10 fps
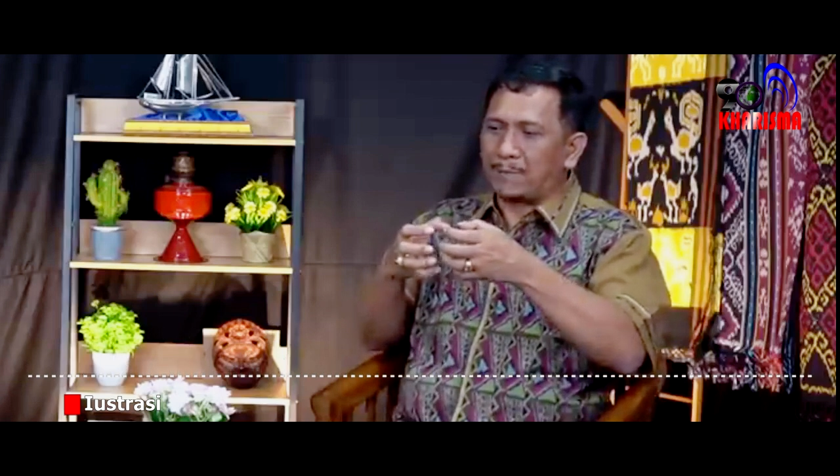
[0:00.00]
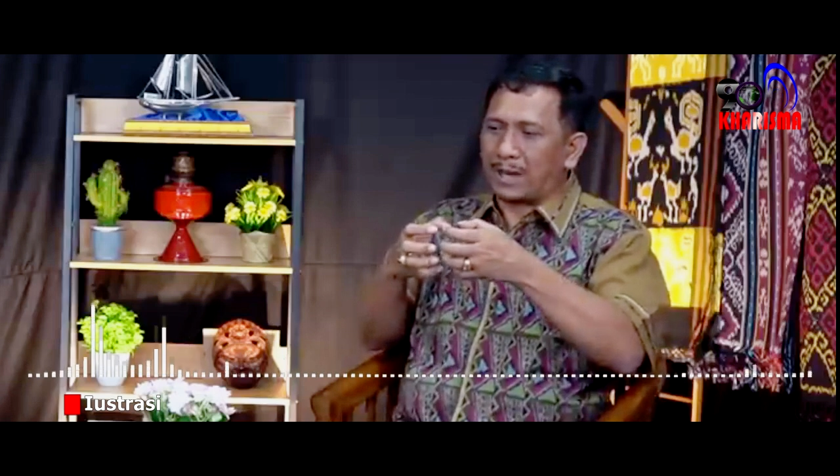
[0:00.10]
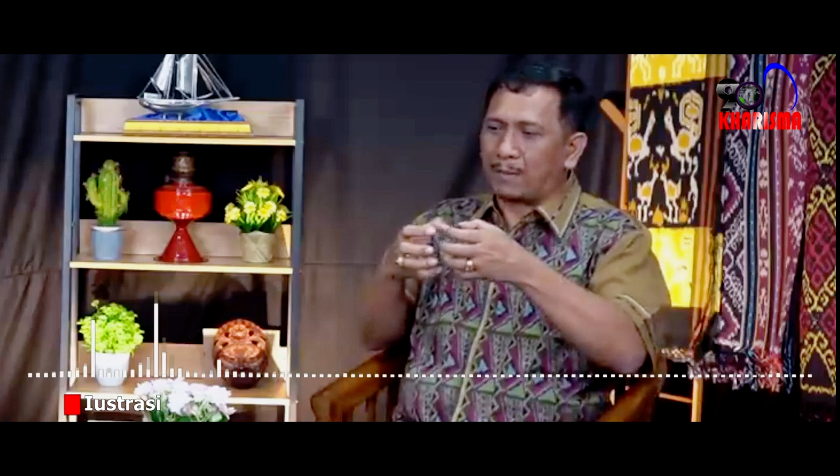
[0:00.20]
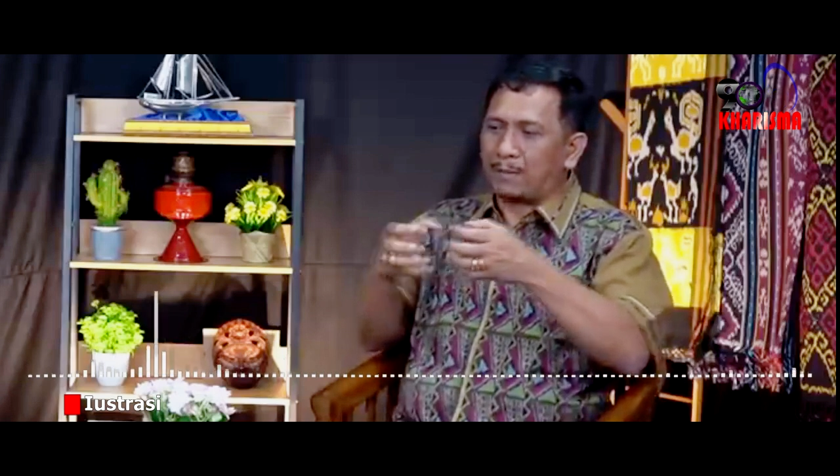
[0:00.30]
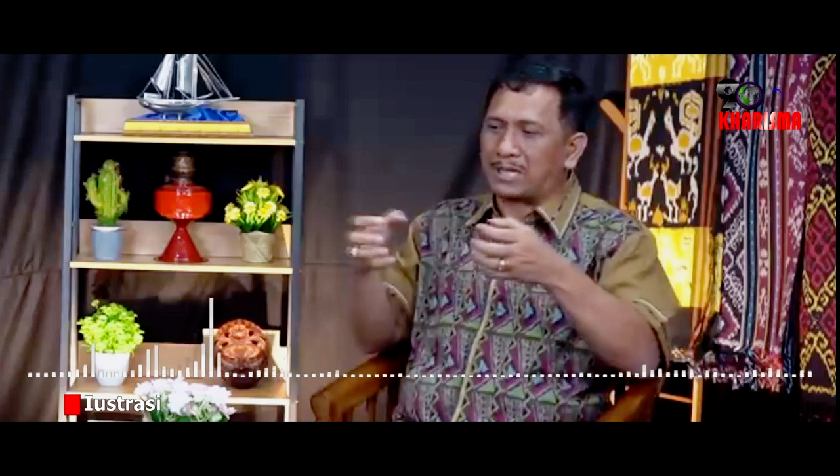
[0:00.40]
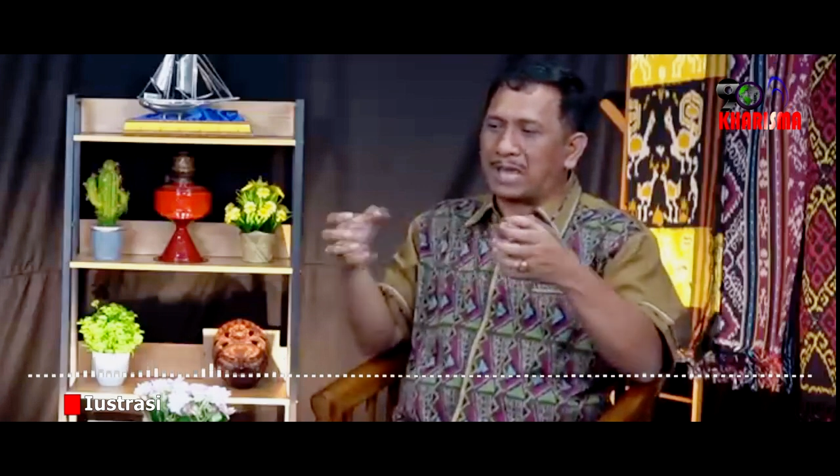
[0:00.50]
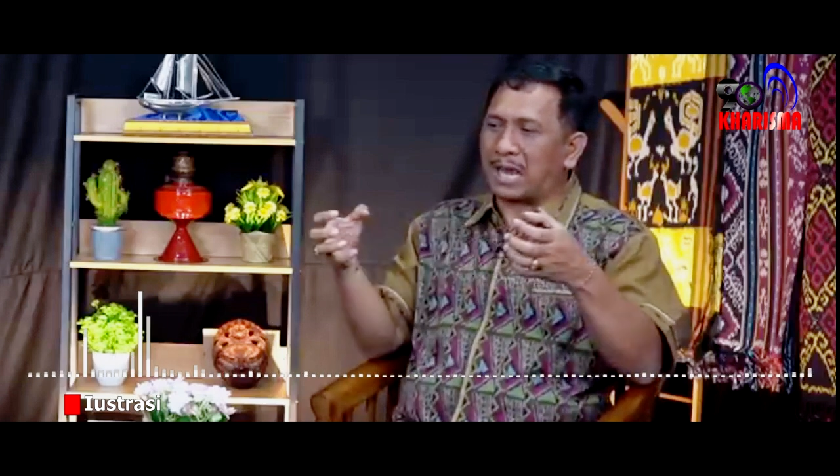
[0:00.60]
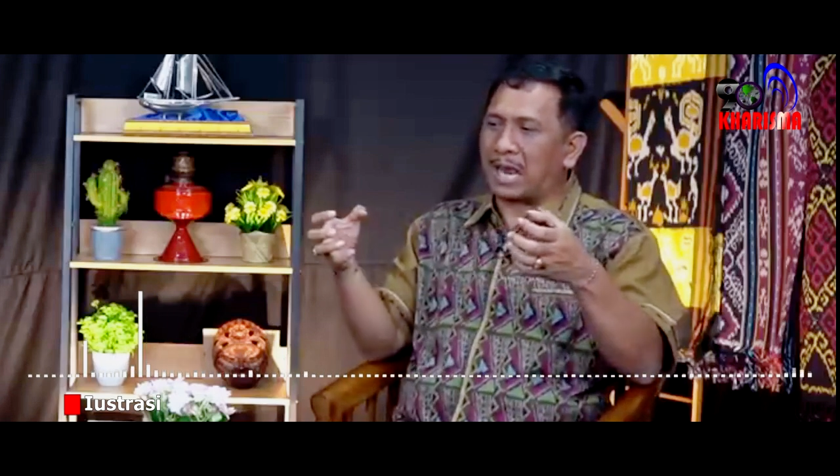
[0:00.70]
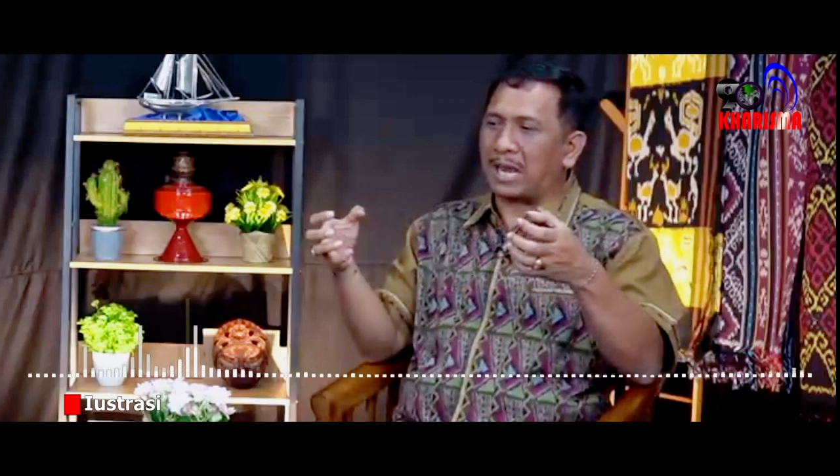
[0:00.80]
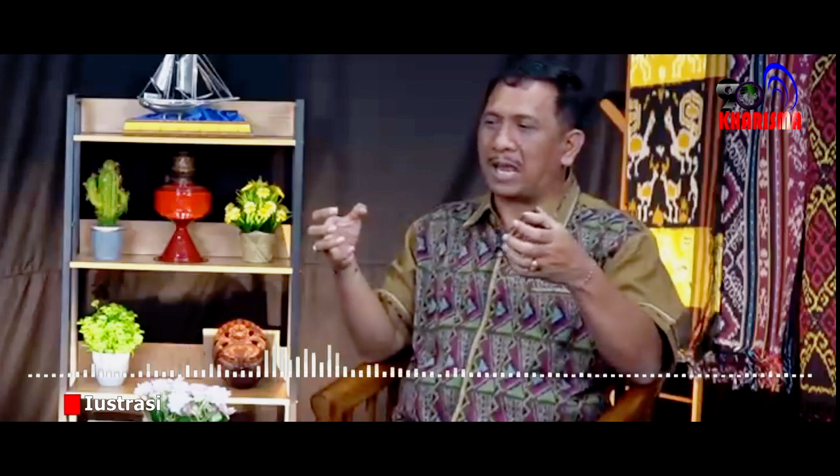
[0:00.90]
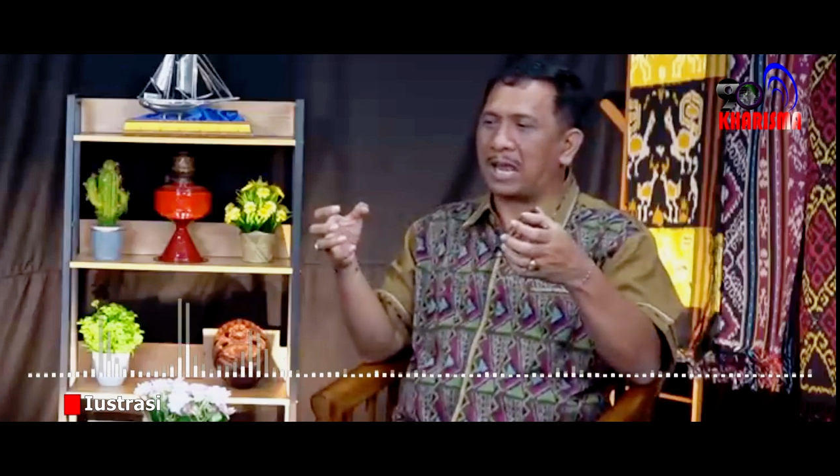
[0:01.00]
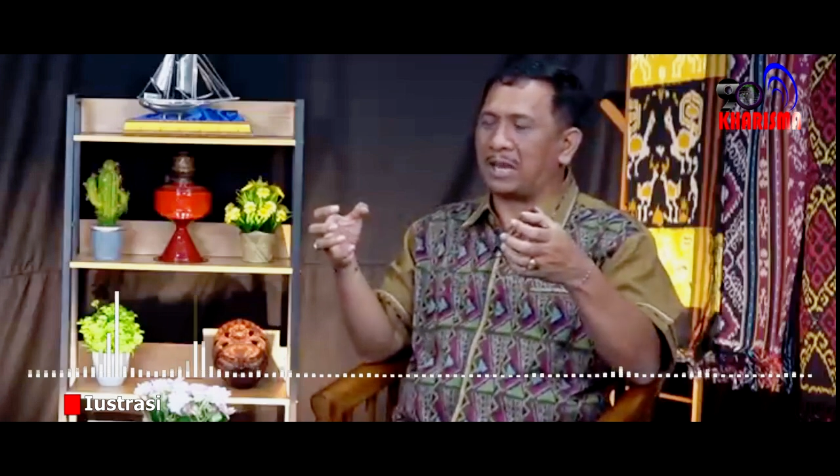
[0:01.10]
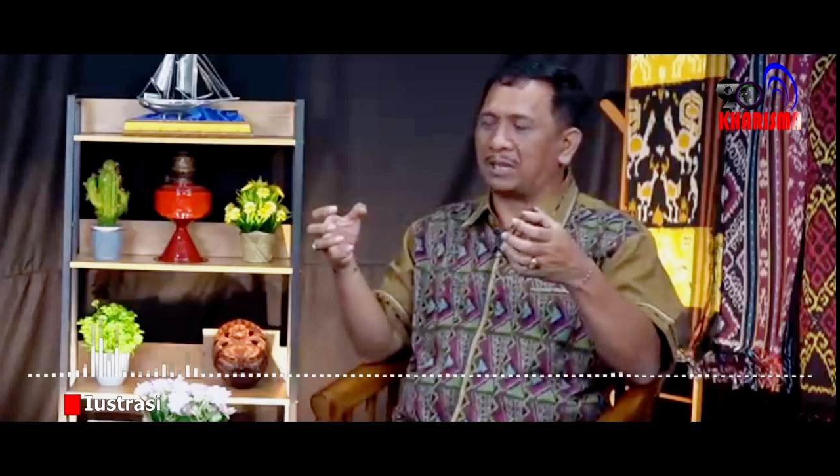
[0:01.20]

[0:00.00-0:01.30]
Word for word: pilih SBY aja